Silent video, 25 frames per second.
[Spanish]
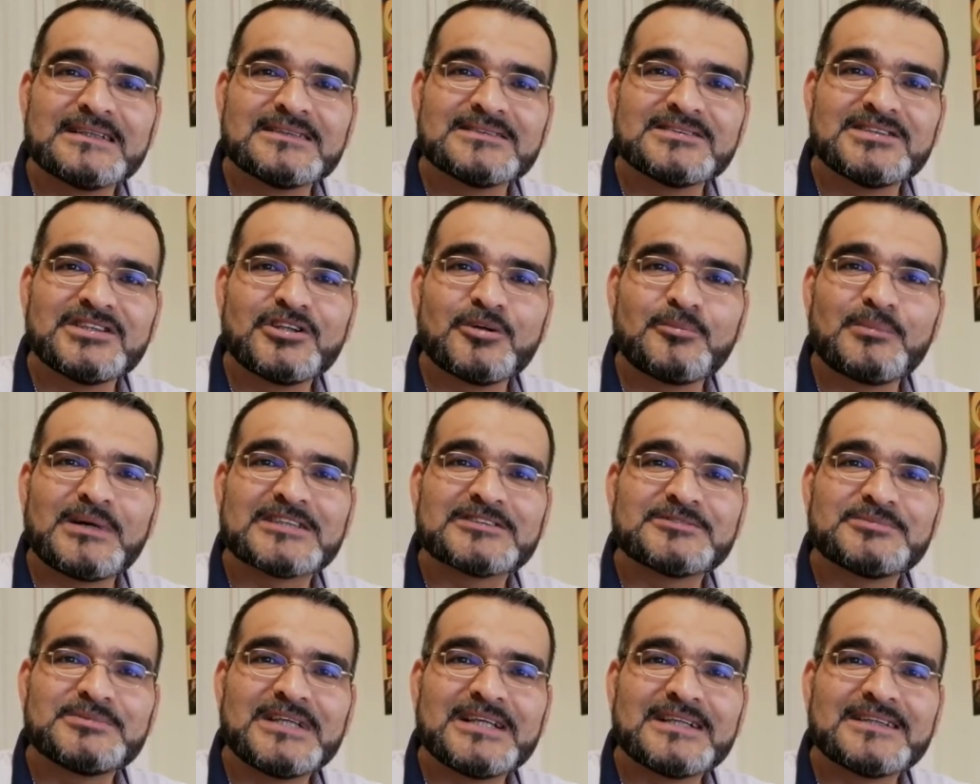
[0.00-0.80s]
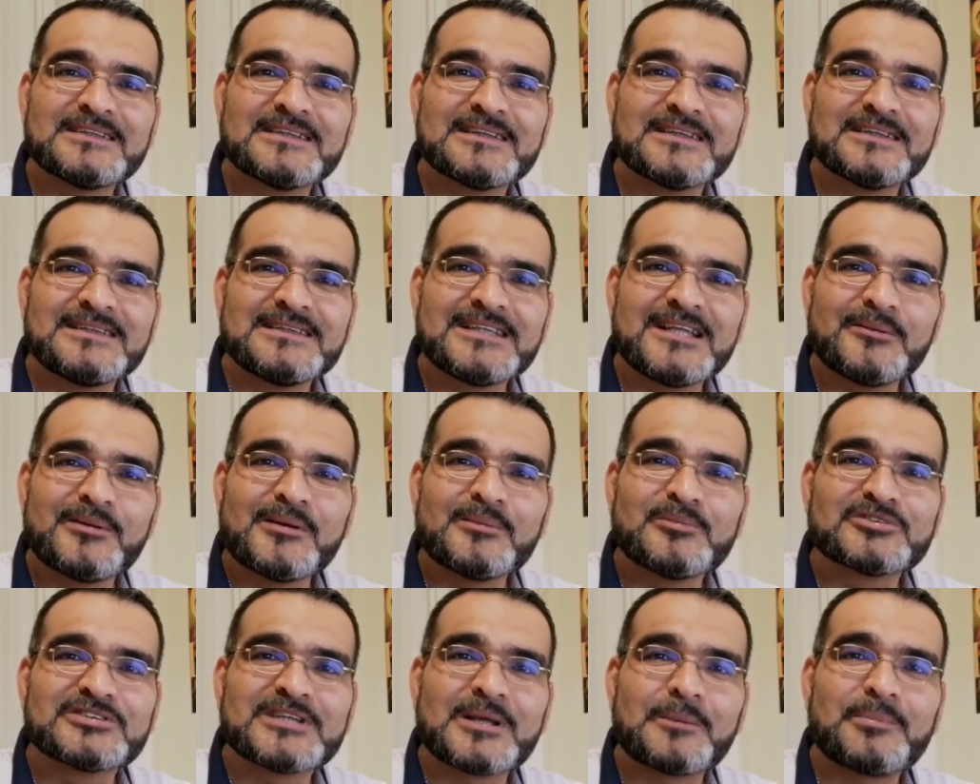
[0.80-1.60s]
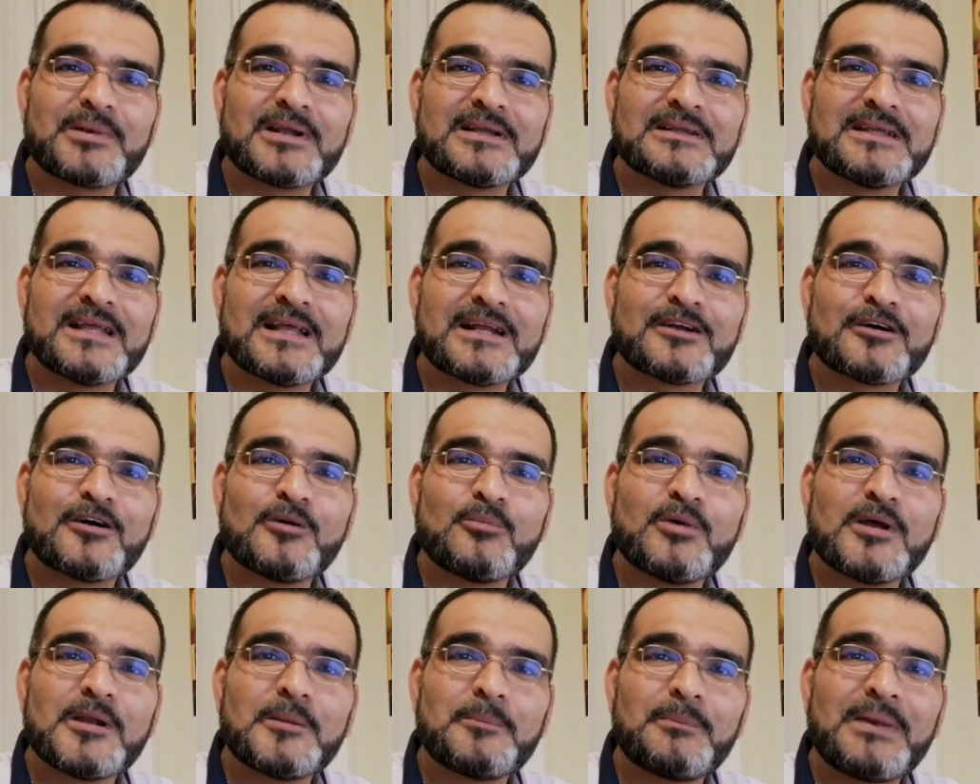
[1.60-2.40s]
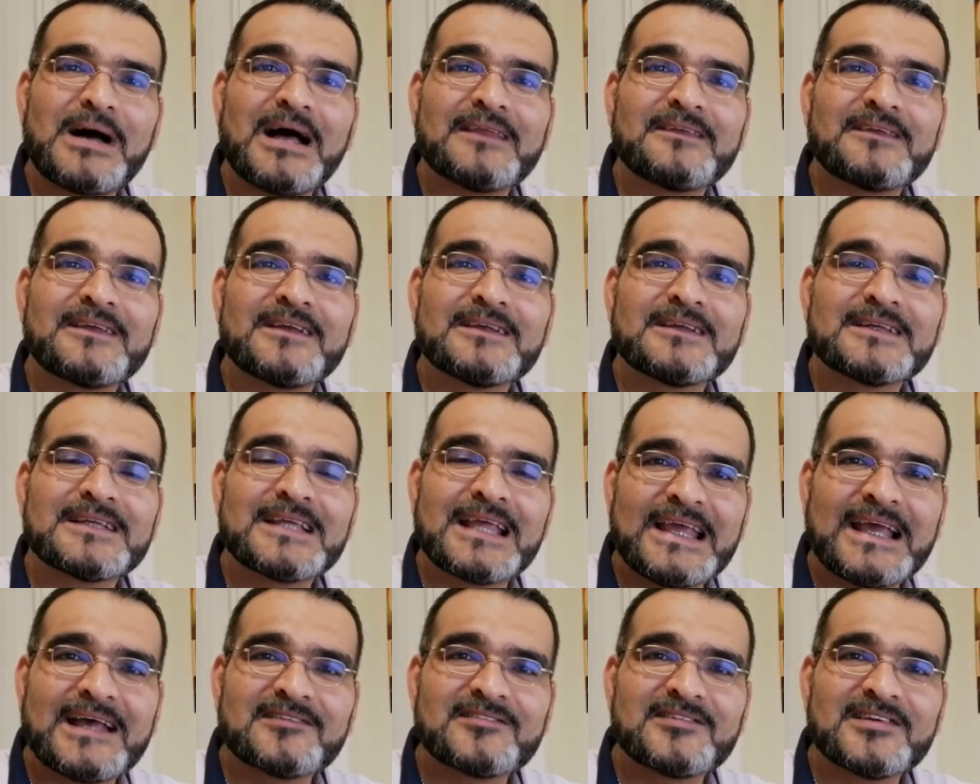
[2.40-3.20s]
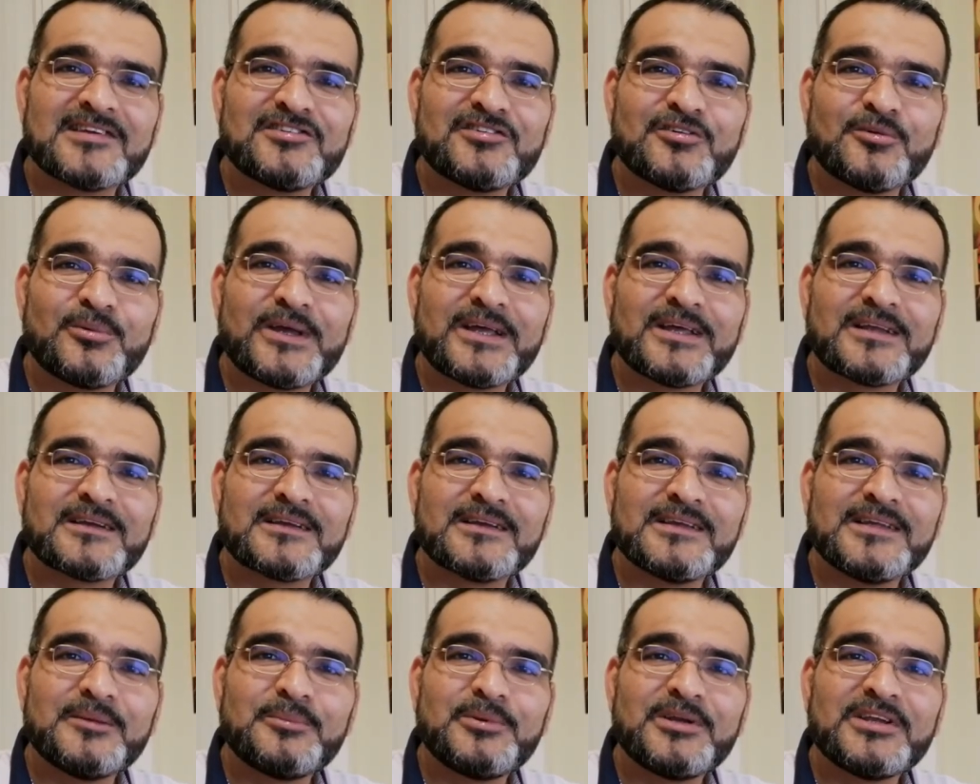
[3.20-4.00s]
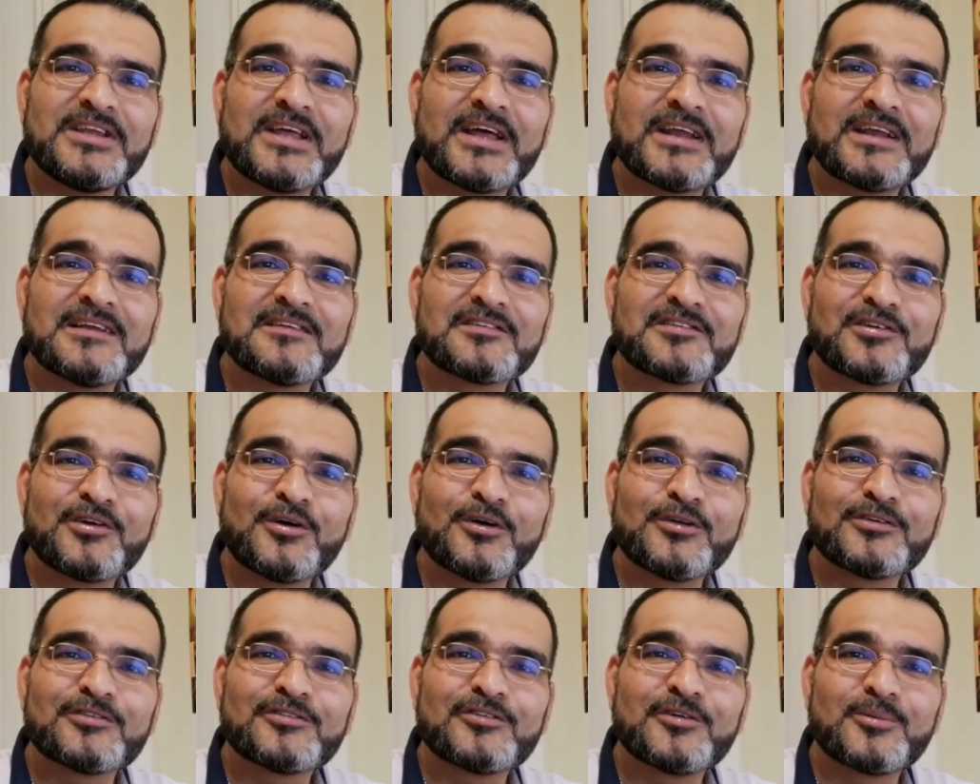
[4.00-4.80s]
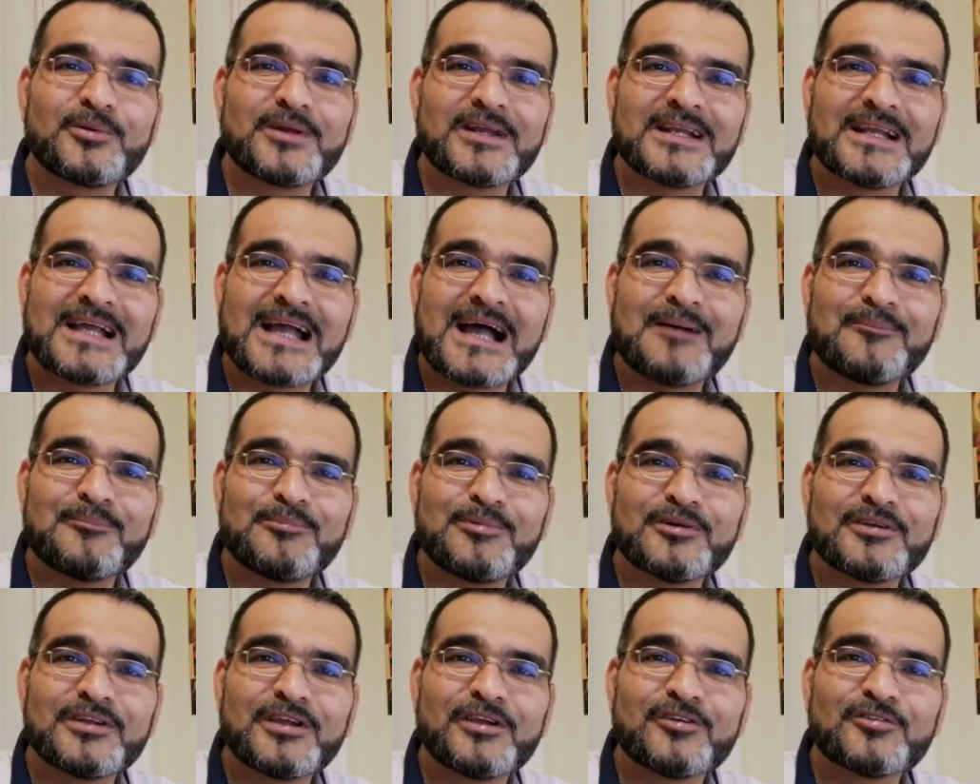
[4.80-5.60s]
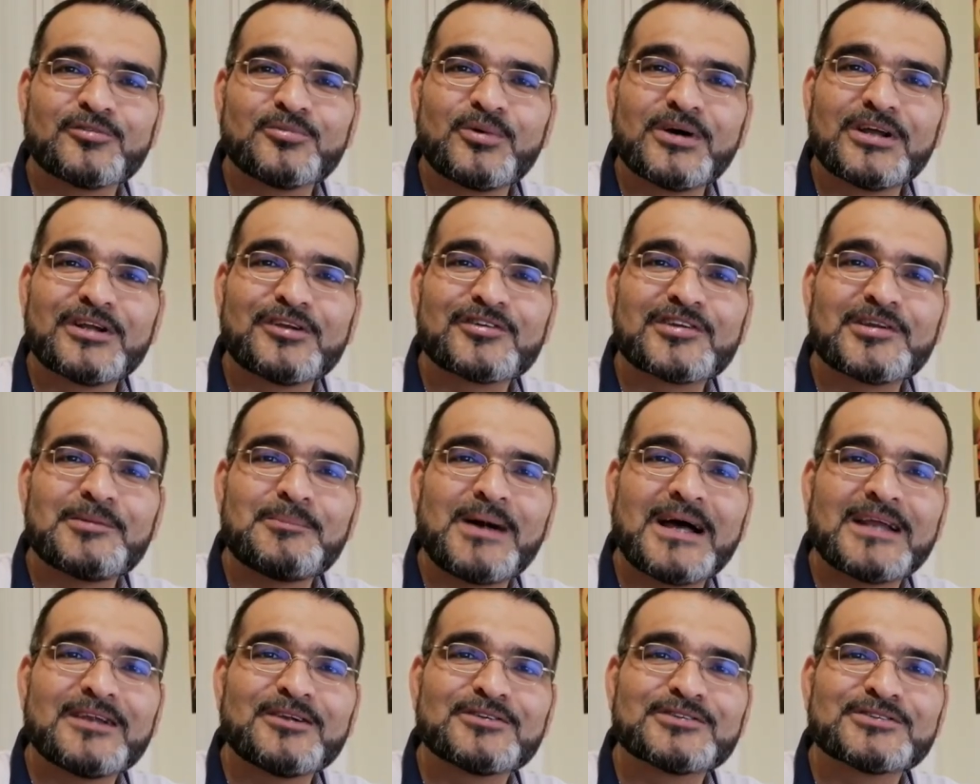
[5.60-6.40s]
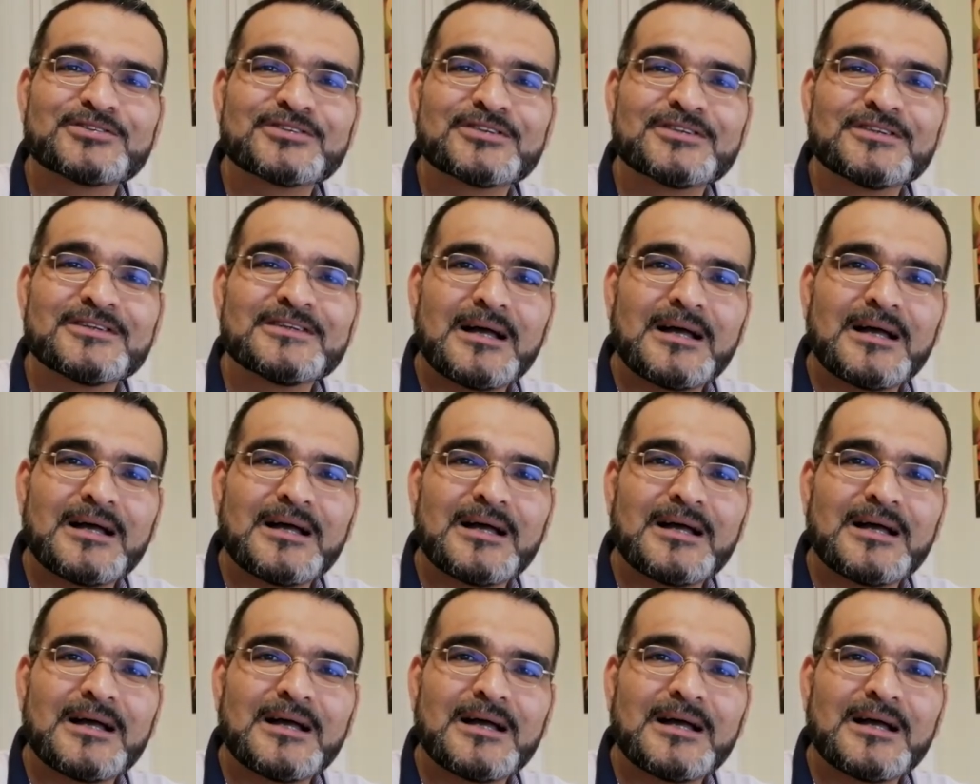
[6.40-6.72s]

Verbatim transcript: sino más bien debemos aprender como el Padre que hace llover y brillar el sol sobre el campo de los buenos y malos,